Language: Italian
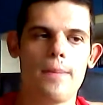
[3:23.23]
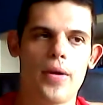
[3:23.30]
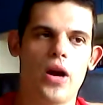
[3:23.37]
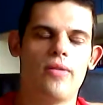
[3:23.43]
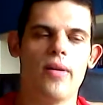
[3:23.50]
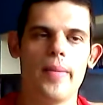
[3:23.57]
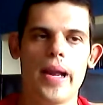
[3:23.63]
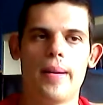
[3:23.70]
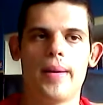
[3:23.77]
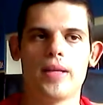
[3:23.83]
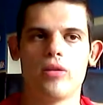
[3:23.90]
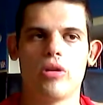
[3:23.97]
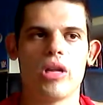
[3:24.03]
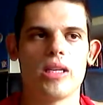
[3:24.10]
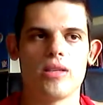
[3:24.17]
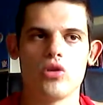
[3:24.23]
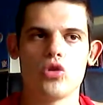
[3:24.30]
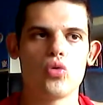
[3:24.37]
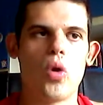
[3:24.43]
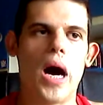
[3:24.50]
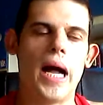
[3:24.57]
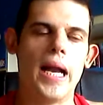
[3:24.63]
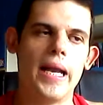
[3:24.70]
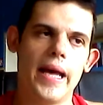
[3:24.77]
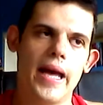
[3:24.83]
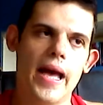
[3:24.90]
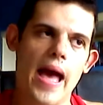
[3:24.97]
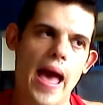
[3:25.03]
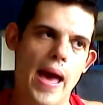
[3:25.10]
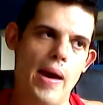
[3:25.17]
però vabbè la maturità
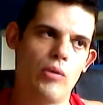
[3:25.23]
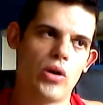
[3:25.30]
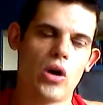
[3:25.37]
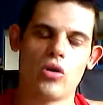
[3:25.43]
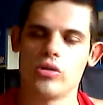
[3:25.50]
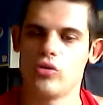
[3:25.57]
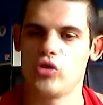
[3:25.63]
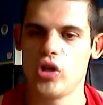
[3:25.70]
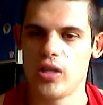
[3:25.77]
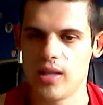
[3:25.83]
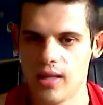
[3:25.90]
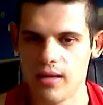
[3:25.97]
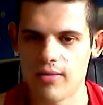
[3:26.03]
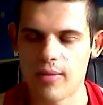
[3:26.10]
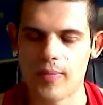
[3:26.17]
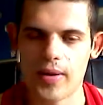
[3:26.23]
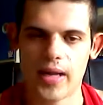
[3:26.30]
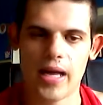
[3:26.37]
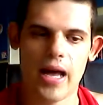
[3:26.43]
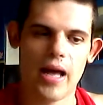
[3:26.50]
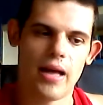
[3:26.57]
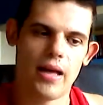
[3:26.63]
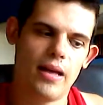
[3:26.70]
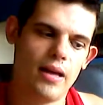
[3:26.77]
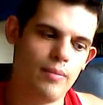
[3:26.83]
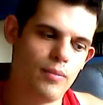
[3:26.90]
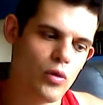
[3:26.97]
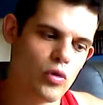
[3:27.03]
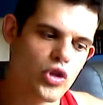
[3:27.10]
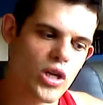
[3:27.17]
sessuale è una cosa oggettiva perché
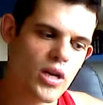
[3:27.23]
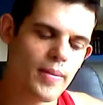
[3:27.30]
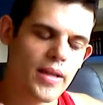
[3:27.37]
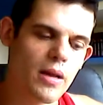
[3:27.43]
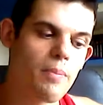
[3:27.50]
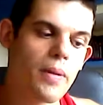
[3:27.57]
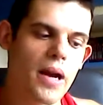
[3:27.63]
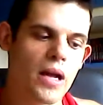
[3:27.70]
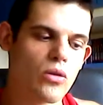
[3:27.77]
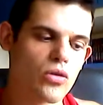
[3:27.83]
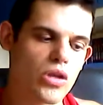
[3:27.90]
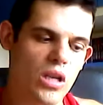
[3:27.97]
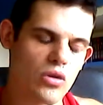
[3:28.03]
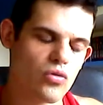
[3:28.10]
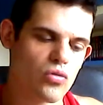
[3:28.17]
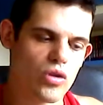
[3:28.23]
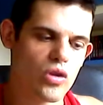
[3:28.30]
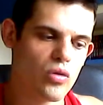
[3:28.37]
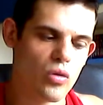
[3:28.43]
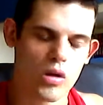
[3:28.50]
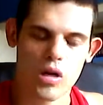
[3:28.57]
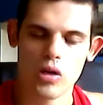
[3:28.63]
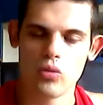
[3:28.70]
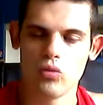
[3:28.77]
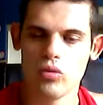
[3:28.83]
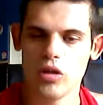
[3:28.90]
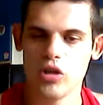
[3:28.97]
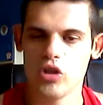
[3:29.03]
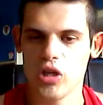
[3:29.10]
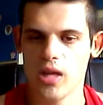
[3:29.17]
eh, biologicamente parlando si raggiunge intorno agli
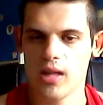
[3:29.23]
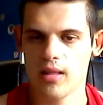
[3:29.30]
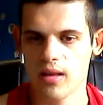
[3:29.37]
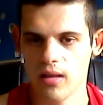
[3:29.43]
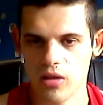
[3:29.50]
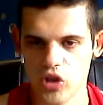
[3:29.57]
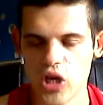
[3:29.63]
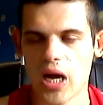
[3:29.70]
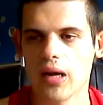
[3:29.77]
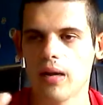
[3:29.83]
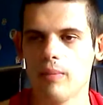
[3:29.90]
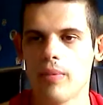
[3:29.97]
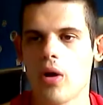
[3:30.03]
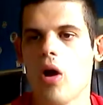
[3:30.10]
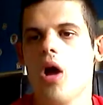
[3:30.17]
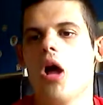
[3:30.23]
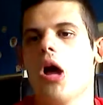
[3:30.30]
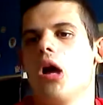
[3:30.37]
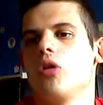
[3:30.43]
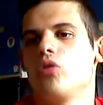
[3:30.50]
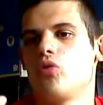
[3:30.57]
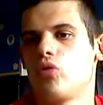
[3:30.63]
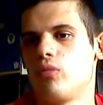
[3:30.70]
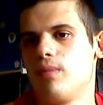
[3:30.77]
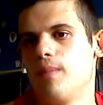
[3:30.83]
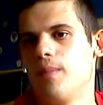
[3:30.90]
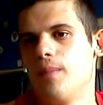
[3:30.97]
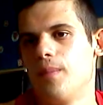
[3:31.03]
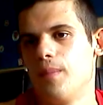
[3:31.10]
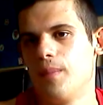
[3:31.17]
11-13 anni, però...
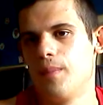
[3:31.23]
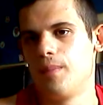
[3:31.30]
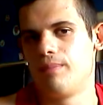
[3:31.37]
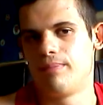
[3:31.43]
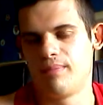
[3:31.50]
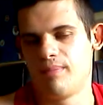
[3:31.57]
Mh, mm,